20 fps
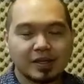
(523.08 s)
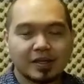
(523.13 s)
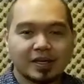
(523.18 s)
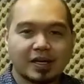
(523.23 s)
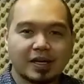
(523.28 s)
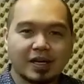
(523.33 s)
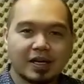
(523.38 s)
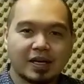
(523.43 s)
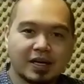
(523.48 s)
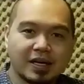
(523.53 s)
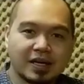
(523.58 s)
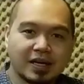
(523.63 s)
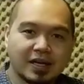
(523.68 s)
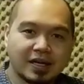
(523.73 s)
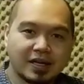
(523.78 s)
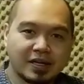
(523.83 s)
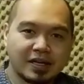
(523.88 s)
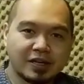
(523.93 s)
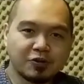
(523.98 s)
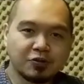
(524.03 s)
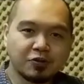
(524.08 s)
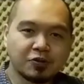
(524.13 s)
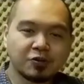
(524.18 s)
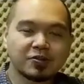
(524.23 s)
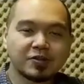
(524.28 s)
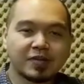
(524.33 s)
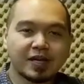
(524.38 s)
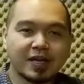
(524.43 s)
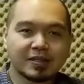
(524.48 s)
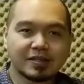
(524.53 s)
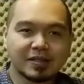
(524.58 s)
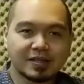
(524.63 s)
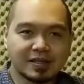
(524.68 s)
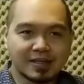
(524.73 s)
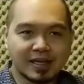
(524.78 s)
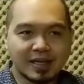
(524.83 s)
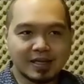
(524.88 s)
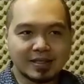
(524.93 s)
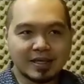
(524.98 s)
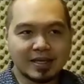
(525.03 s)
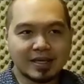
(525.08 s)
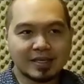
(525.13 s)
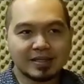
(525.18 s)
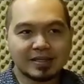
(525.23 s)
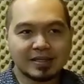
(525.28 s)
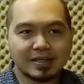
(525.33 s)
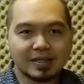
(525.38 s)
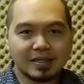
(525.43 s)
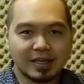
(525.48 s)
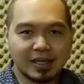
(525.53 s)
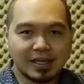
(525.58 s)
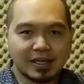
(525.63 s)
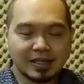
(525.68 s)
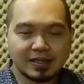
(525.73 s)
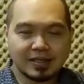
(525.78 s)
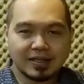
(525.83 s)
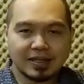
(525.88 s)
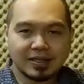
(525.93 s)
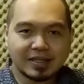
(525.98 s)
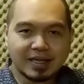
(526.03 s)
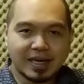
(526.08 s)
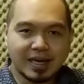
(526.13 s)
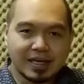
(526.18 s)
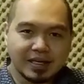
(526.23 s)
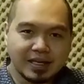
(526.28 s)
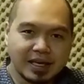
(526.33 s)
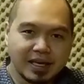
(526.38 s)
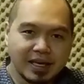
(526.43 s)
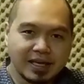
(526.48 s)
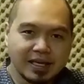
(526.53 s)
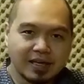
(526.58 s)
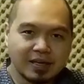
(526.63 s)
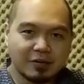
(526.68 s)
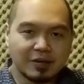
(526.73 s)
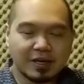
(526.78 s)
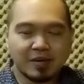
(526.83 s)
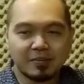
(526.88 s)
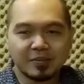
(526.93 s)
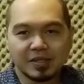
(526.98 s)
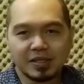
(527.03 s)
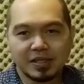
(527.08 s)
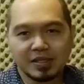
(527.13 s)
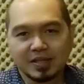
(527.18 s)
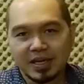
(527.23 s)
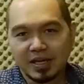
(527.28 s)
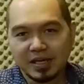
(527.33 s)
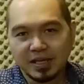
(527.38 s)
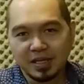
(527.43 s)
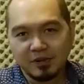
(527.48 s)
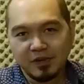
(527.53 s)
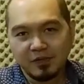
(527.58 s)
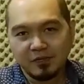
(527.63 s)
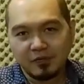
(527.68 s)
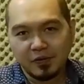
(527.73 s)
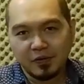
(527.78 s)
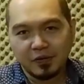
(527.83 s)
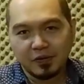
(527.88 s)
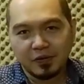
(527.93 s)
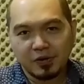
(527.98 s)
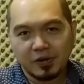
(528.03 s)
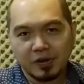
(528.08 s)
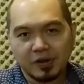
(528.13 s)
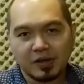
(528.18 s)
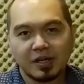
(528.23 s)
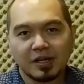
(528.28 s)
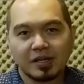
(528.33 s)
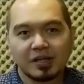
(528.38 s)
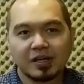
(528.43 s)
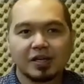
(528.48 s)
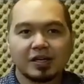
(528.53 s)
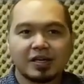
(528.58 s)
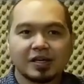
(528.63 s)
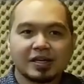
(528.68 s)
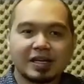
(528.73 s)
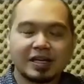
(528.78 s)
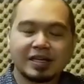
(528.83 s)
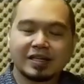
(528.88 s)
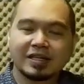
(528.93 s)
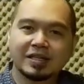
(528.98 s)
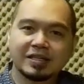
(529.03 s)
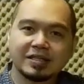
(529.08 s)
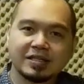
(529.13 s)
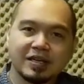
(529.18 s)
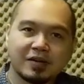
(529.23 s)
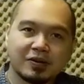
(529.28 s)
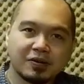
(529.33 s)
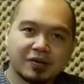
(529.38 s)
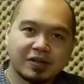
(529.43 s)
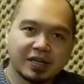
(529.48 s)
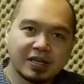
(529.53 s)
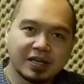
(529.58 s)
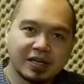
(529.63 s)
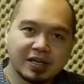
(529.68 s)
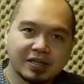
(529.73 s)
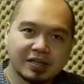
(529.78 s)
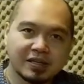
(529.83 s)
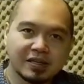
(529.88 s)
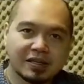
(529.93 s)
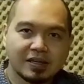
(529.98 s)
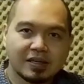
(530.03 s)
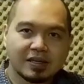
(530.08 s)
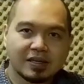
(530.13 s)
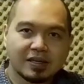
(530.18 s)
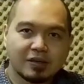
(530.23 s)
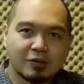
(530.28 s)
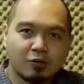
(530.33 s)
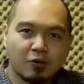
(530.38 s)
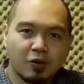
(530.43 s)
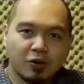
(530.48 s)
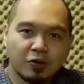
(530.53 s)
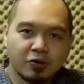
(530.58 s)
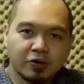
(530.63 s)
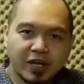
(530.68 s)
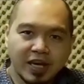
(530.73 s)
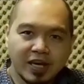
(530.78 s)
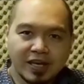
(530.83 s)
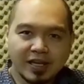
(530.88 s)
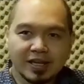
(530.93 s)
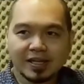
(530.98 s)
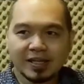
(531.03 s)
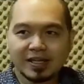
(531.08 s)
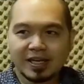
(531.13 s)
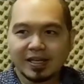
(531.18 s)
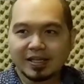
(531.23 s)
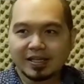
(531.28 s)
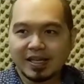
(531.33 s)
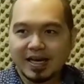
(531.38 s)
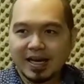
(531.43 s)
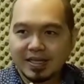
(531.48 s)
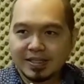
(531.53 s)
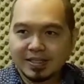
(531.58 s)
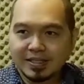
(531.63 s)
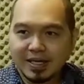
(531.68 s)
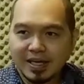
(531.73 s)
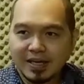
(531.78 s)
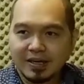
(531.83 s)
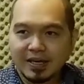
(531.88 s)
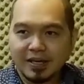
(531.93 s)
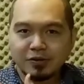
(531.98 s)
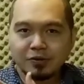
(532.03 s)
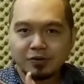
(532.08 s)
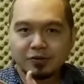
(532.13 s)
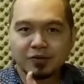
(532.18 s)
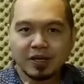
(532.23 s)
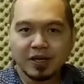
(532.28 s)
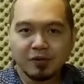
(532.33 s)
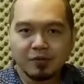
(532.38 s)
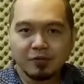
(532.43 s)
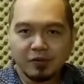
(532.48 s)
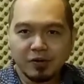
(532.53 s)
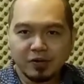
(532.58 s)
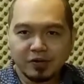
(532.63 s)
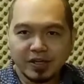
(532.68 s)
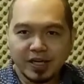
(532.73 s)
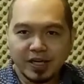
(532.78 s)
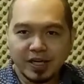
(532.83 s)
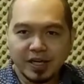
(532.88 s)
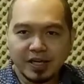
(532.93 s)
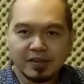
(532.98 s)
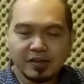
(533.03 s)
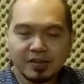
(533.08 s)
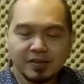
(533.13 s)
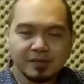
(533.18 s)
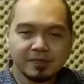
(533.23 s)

uh, rigorous exercises. Kalit siya jogging, nawala man siya jogging before. Kalit lang siya og kanang walking, dagtaas kayo, layo kayong walking